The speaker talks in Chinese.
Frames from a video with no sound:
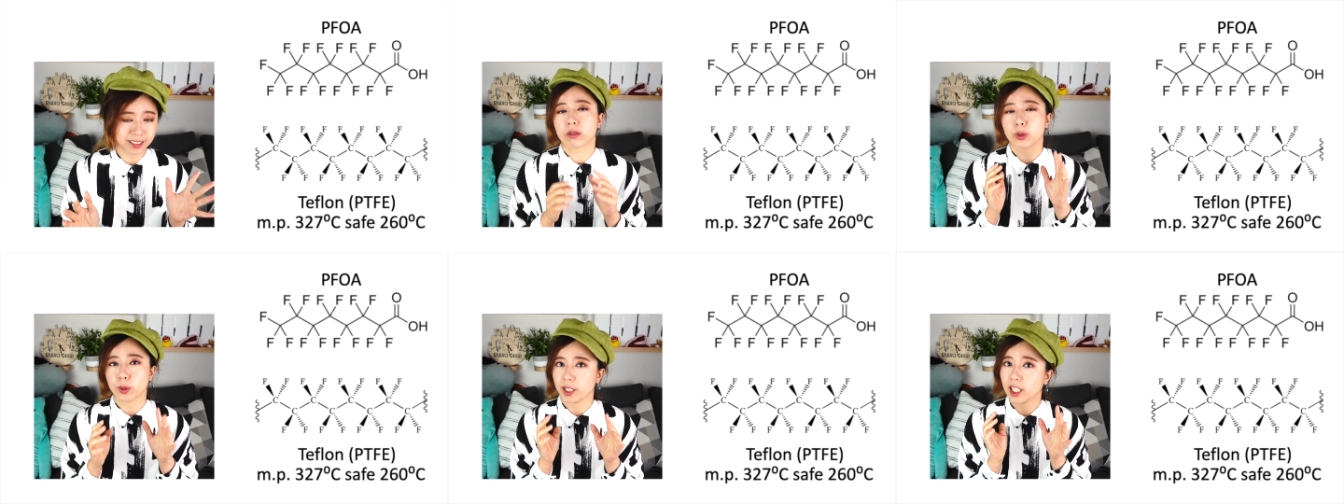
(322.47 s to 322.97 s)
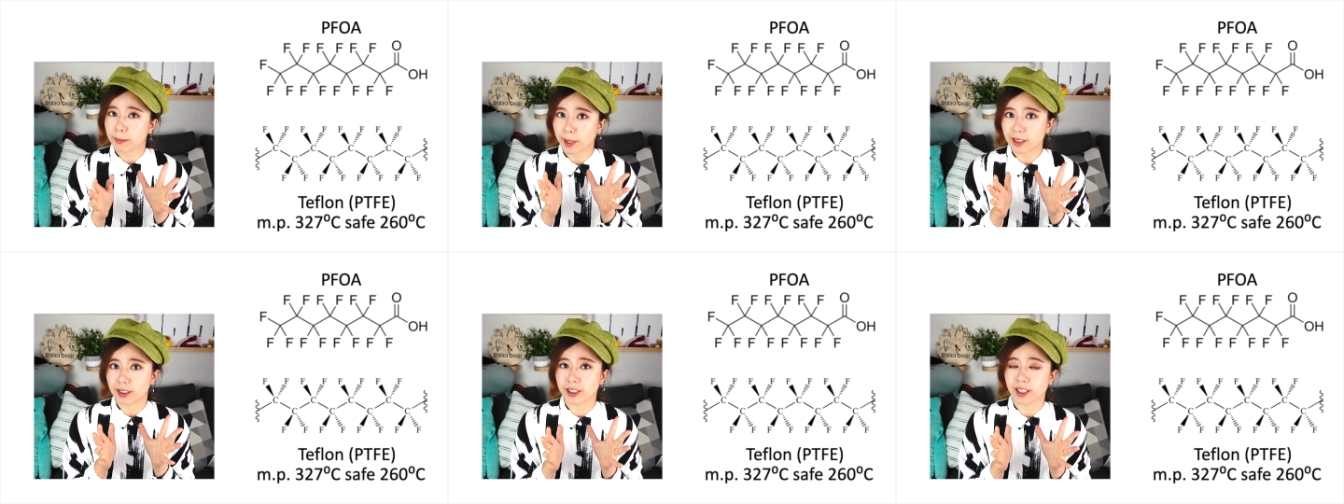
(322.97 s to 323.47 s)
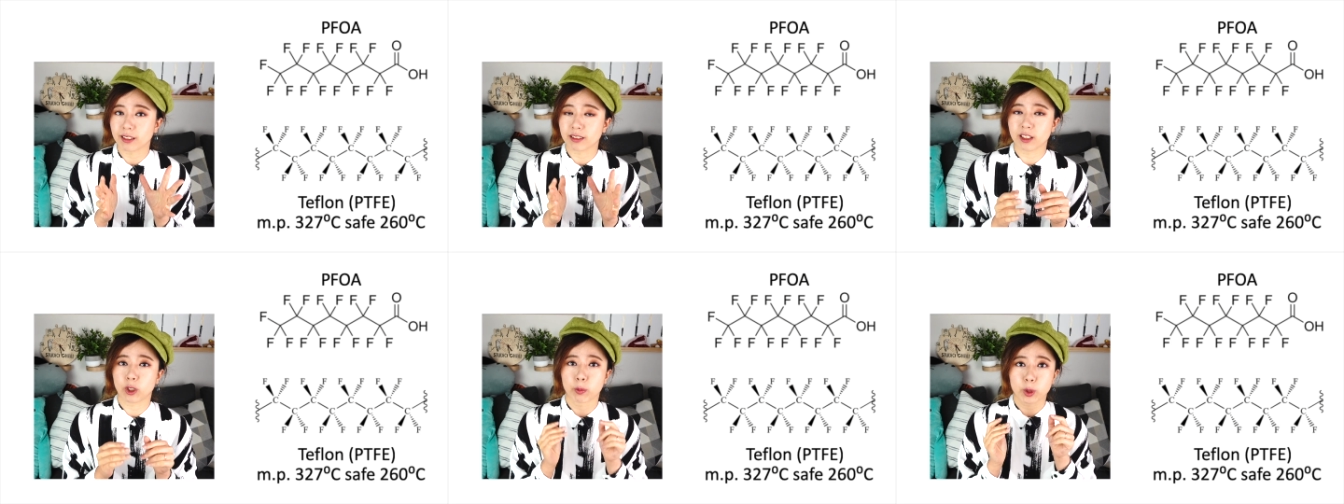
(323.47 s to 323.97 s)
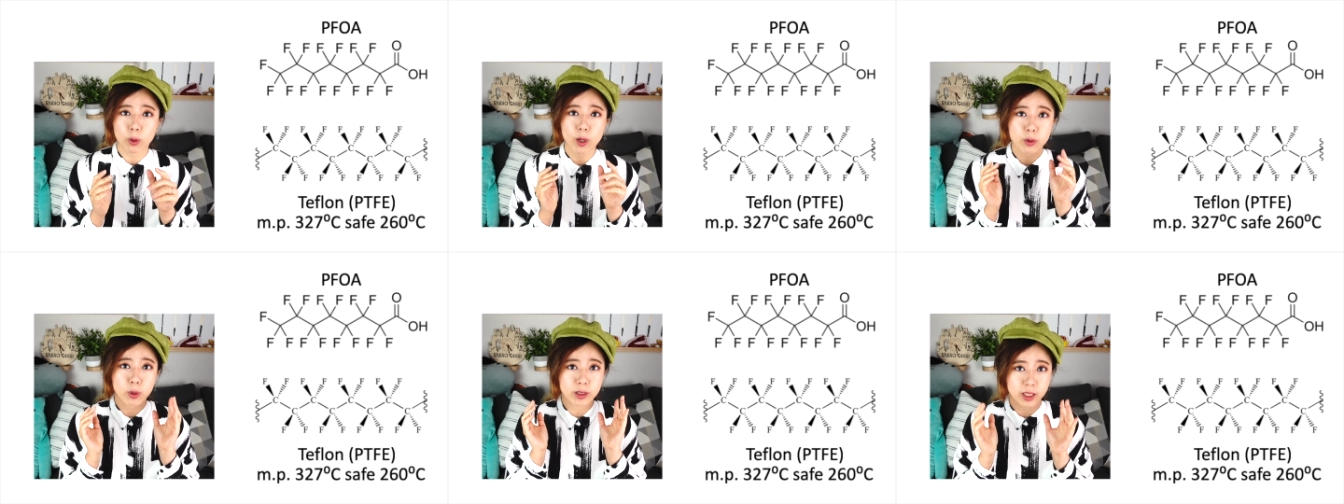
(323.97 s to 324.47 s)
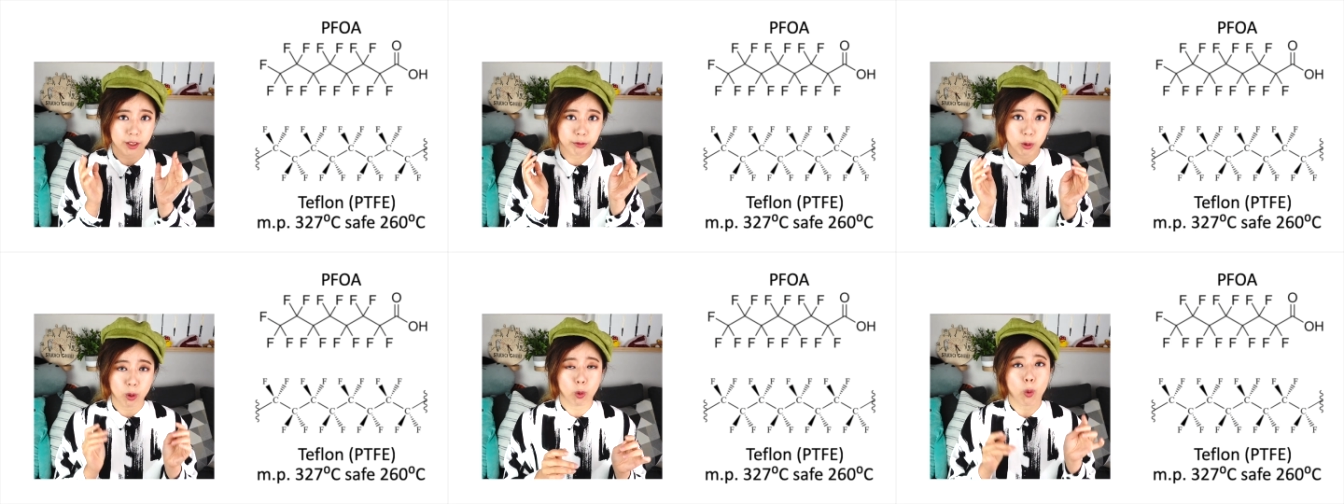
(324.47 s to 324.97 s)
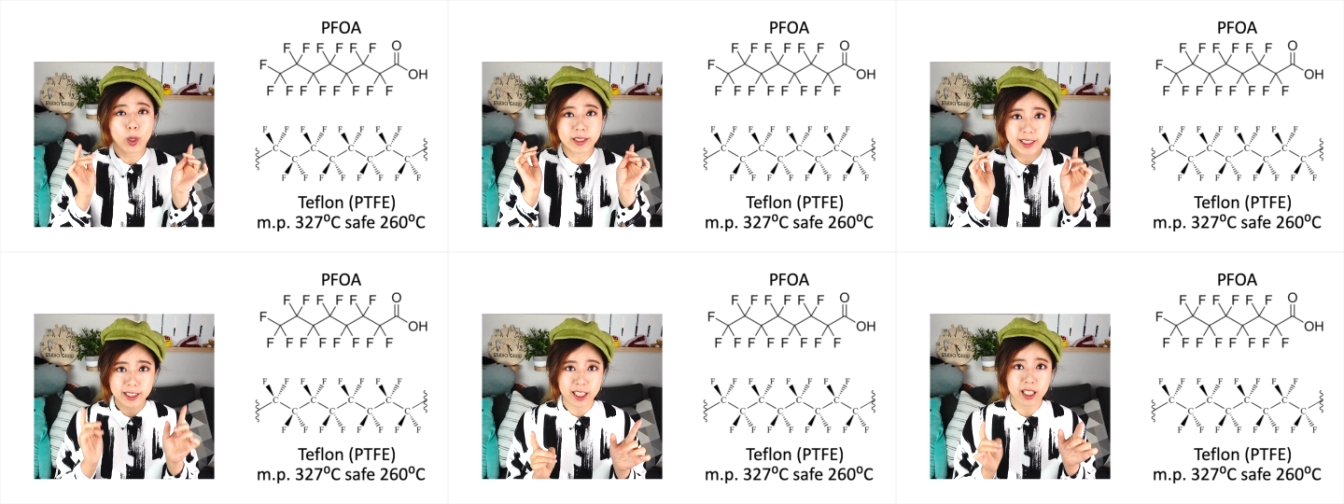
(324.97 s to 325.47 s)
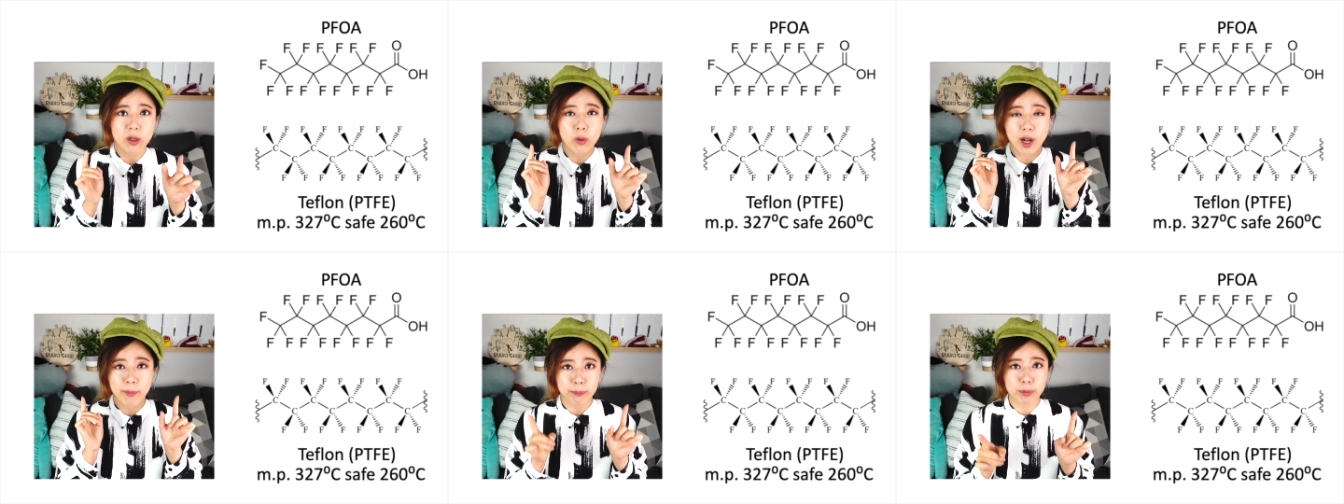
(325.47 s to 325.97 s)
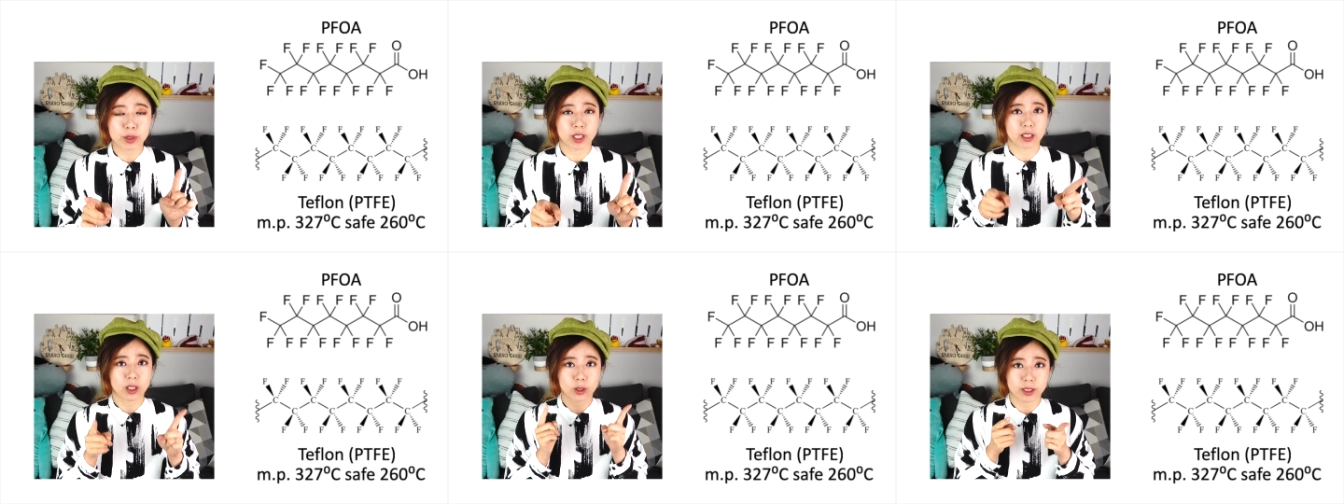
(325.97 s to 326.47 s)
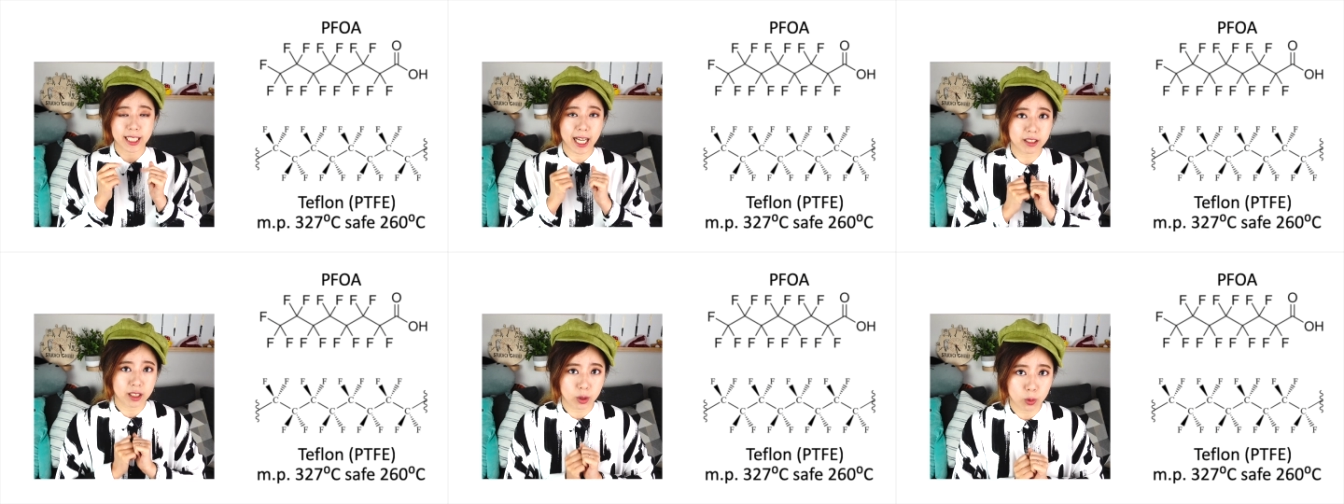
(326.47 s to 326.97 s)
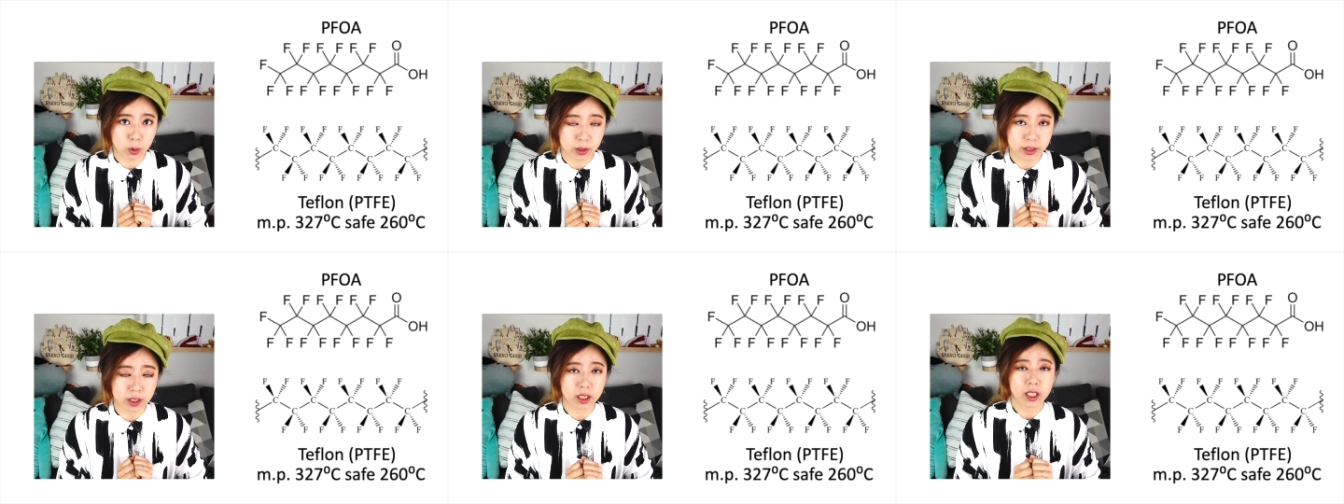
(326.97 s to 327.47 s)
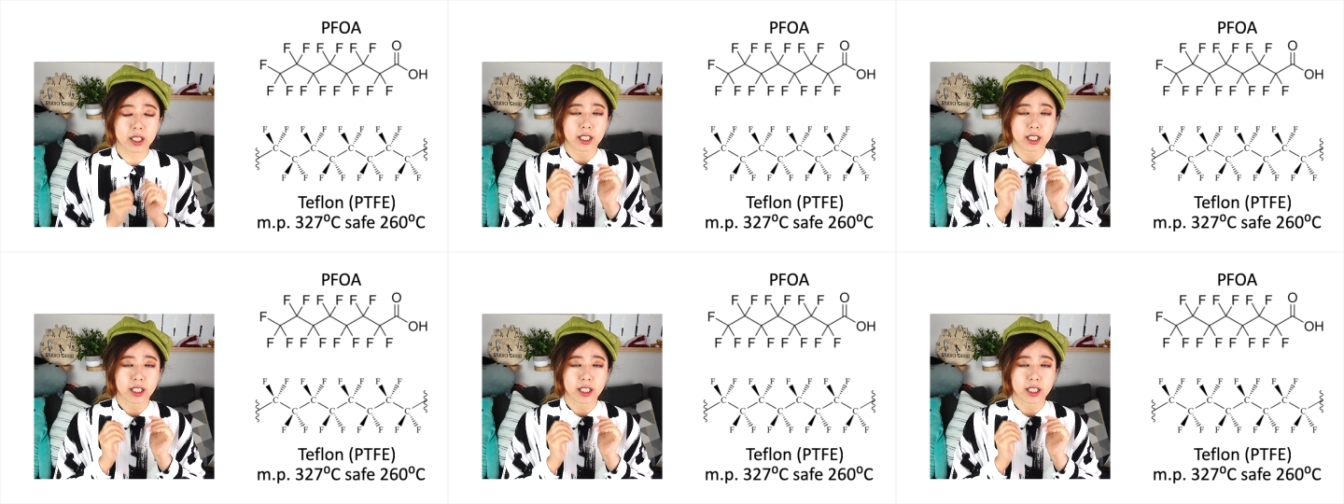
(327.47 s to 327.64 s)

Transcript: 所以一般而言呢，我们都会说铁氟龙锅千万不能够加热过热。